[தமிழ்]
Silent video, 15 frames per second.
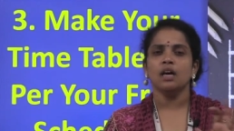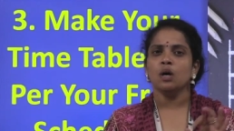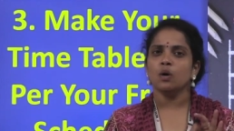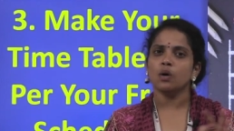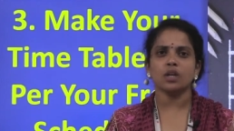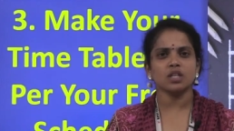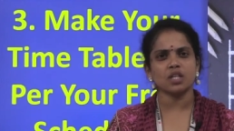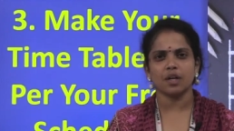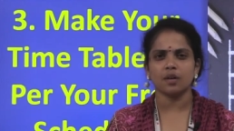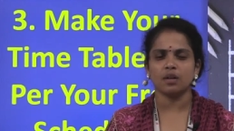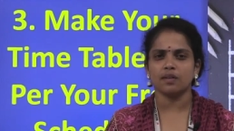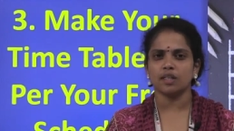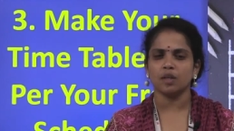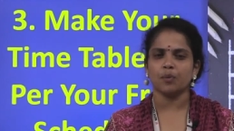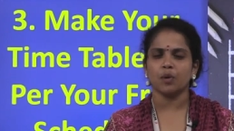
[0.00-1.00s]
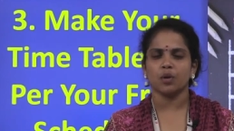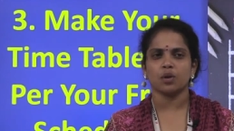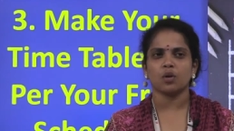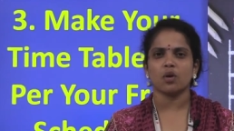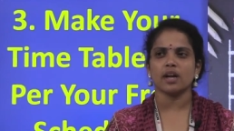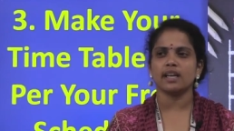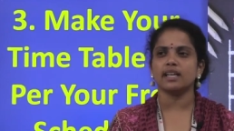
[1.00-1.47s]
ஒரு ஷெடியூல் வந்து
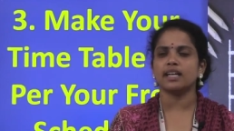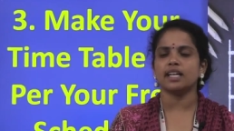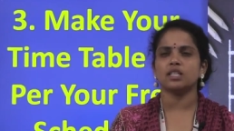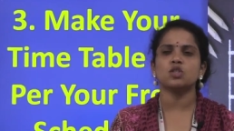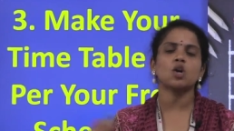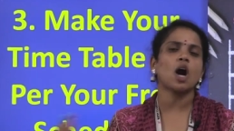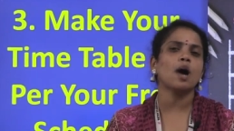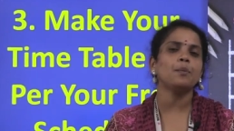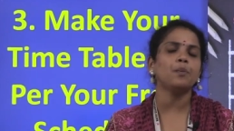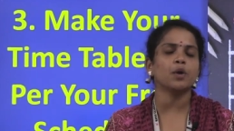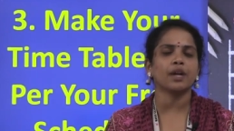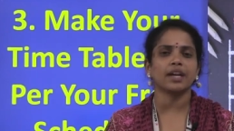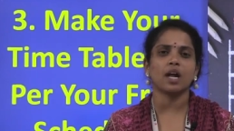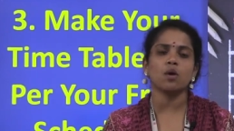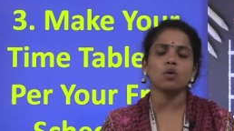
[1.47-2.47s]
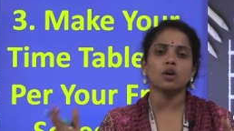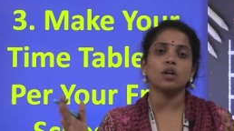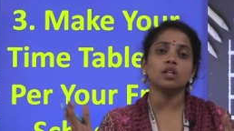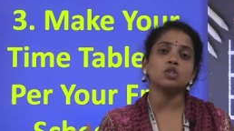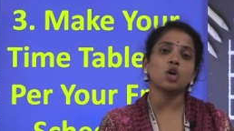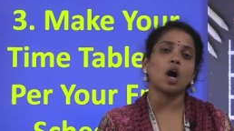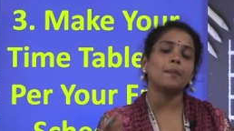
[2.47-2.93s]
போட்டுக்கோங்க இல்லை நான் ஜாப் போகிறேன்னா உங்களோட
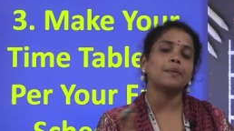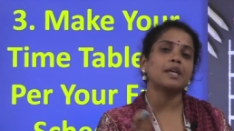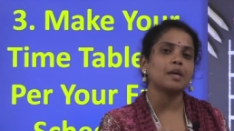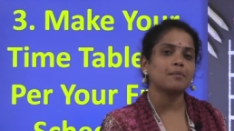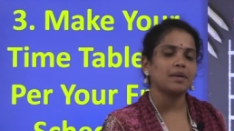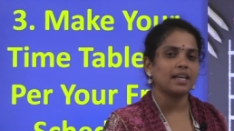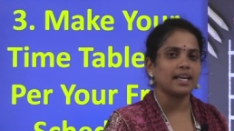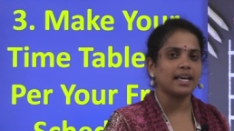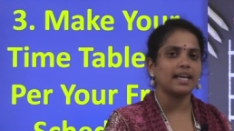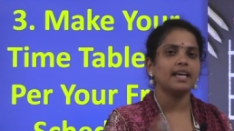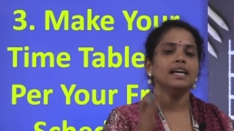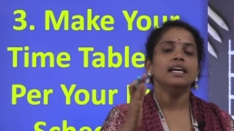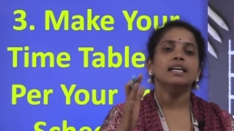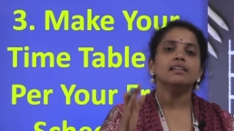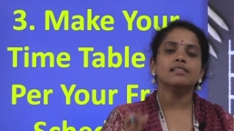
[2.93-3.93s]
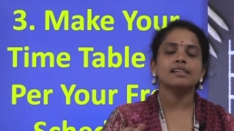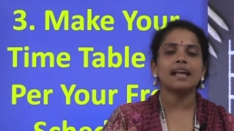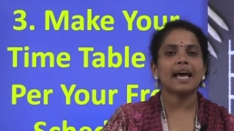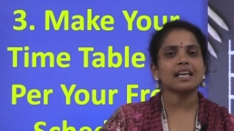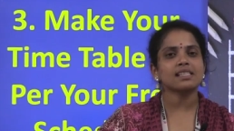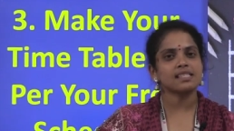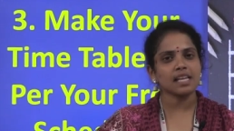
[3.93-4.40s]
ஜாப் டைம் என்ன
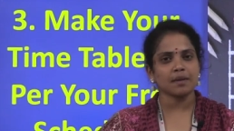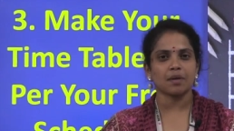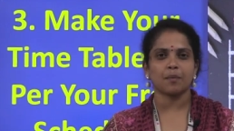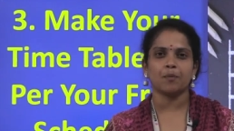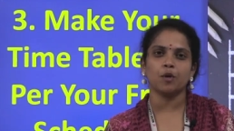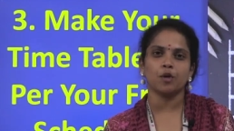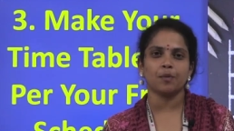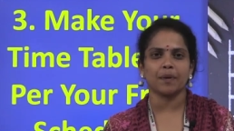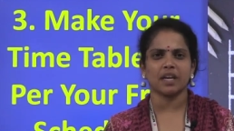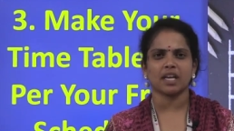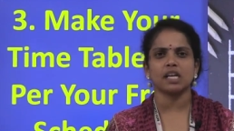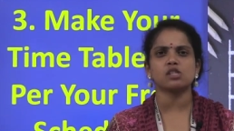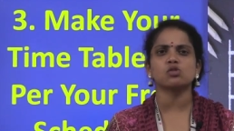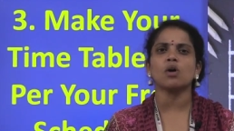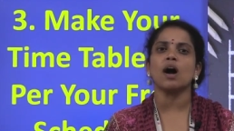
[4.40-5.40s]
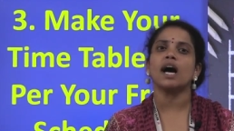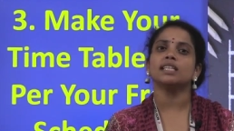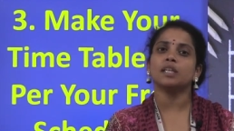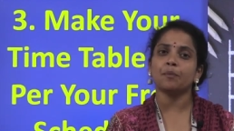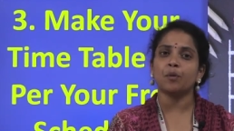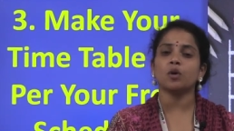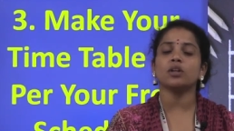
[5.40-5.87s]
ரிலாக்ஸ் டைம் எப்போ இருப்பீங்க ஸோ
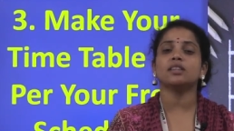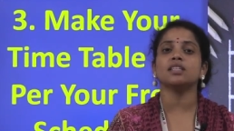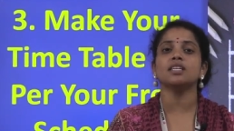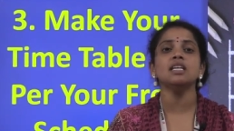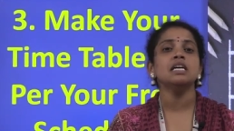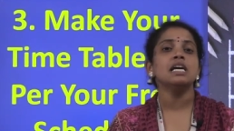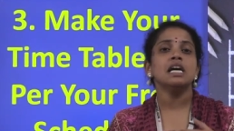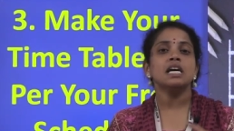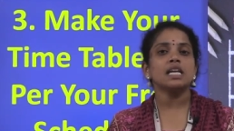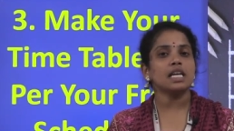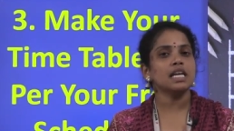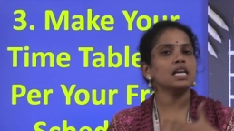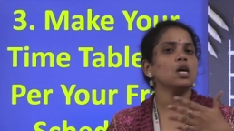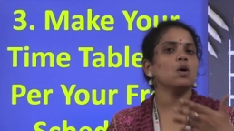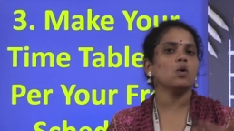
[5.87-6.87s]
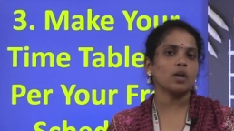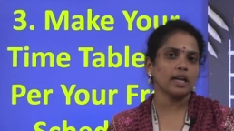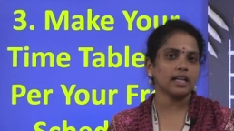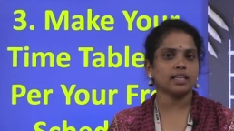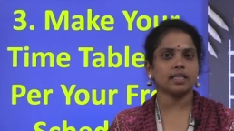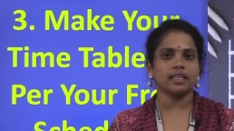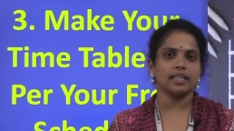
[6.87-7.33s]
அதை பொறுத்து நீங்கள்
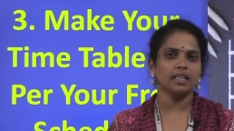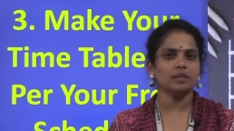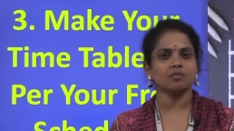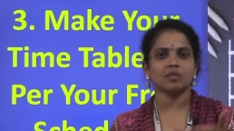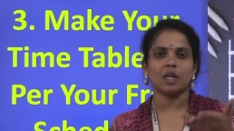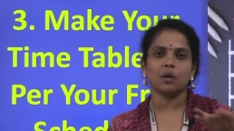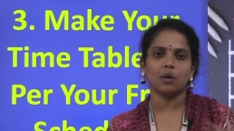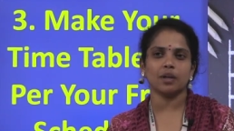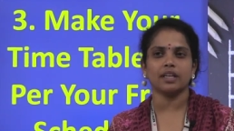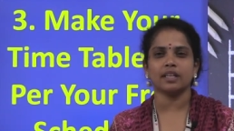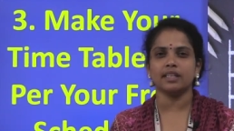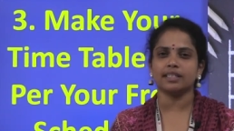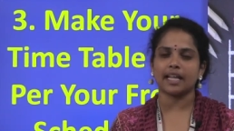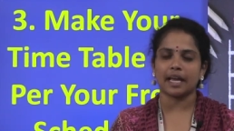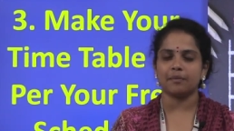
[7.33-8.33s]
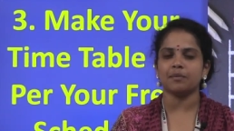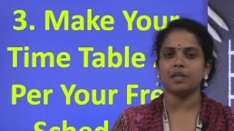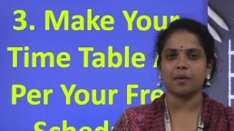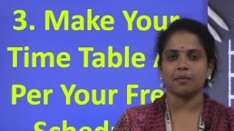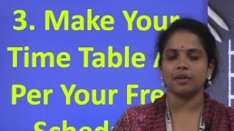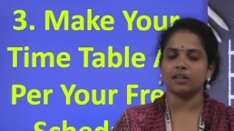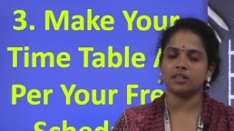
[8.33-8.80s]
உங்களுக்குன்னு ஒரு டைம்
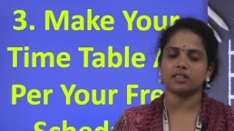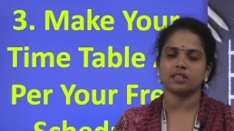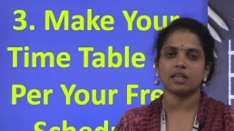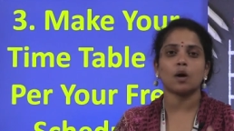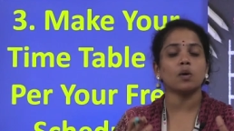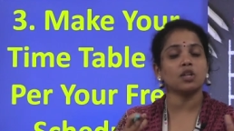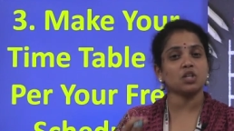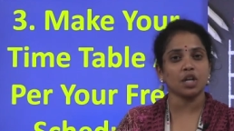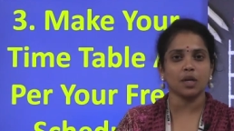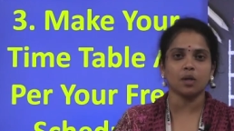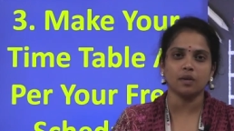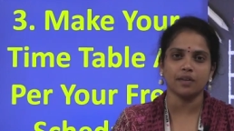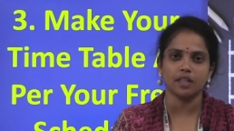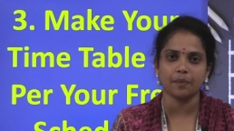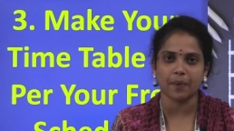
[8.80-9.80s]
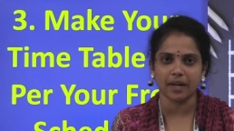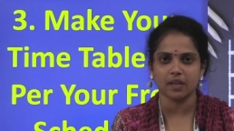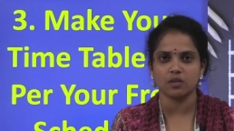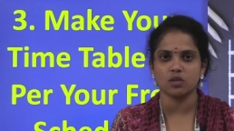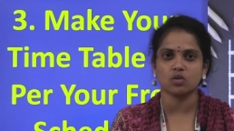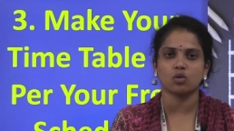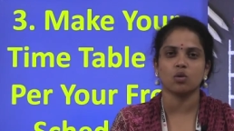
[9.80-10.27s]
டேபிள் ஒரு ஷெடியூல் வந்து பண்ணி
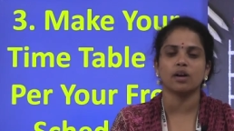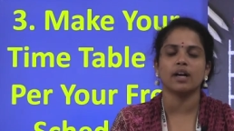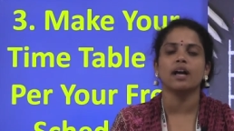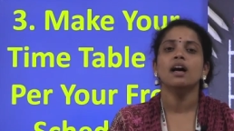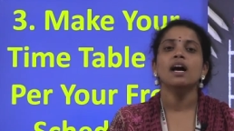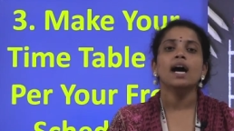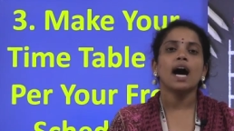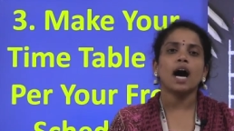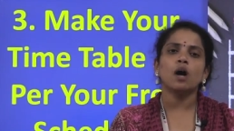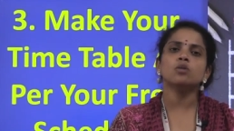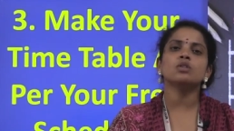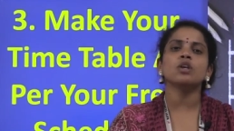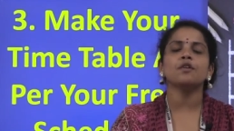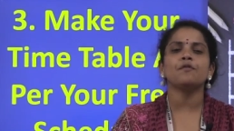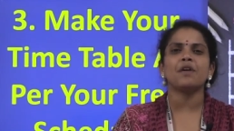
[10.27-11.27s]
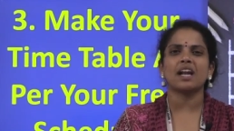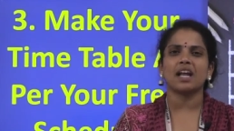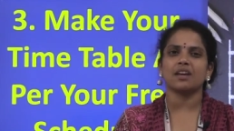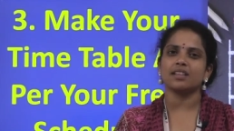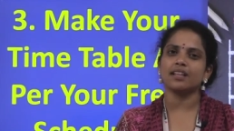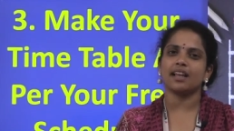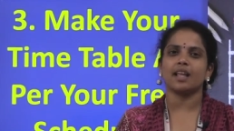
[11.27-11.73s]
வச்சுக்கோங்க ஹவுஸ் ஒய்ஃபாக
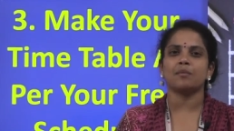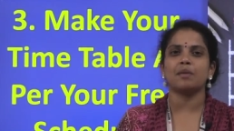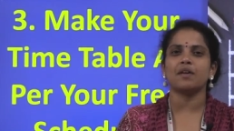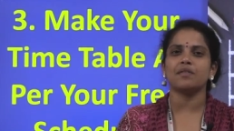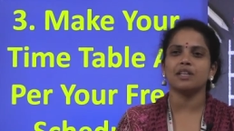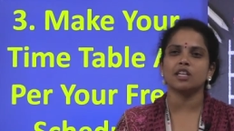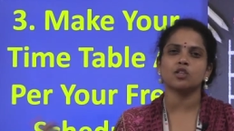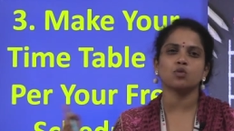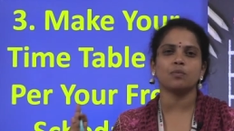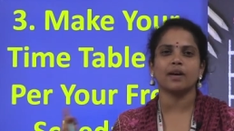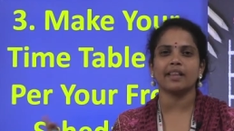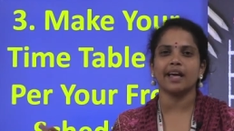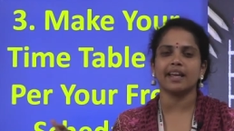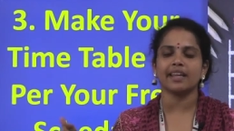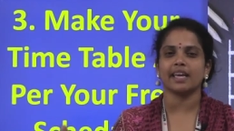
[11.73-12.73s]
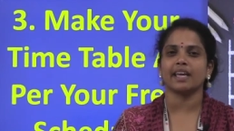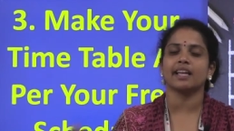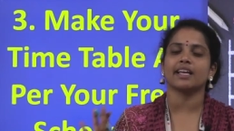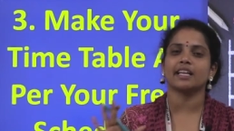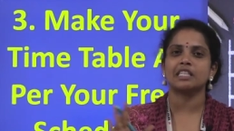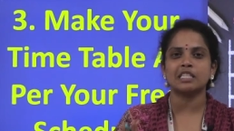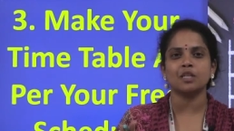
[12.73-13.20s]
நான் இந்த நேரம்லாம் வீட்டில் சும்மா தான் இருக்கேன்
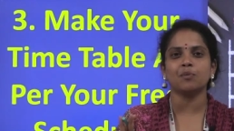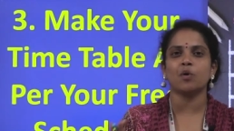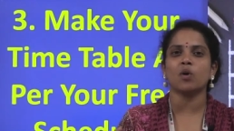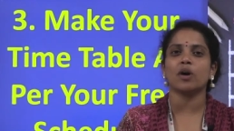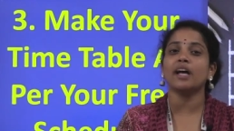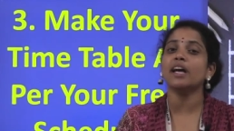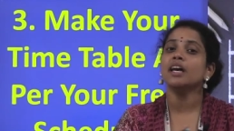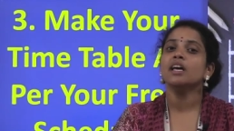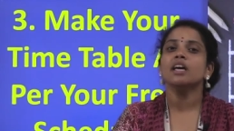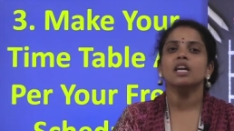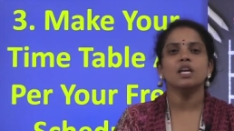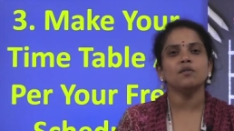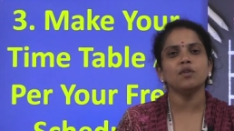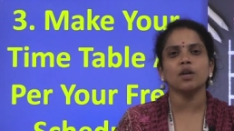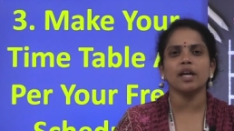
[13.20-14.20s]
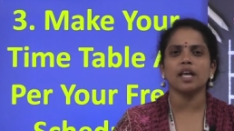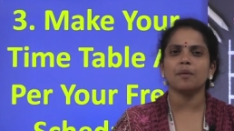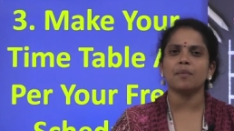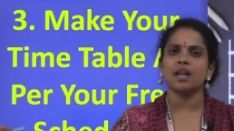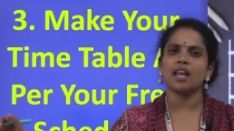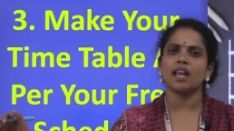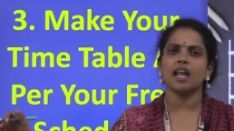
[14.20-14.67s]
எனக்கு ரெஸ்ட்டு போக இவ்வளோ
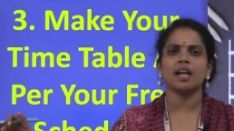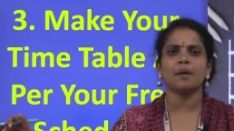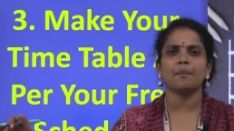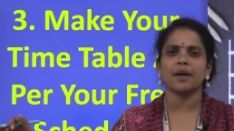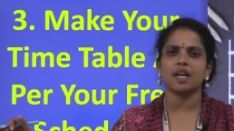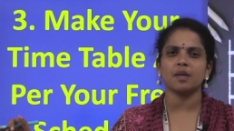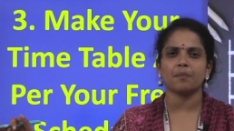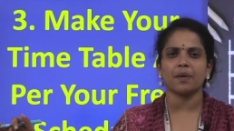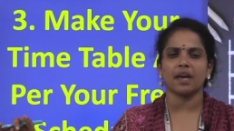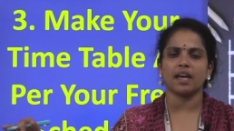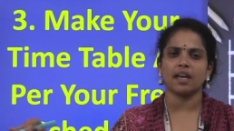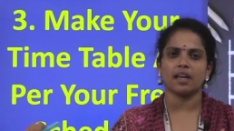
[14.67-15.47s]
நேரமெல்லாம் நான் படிப்பேன்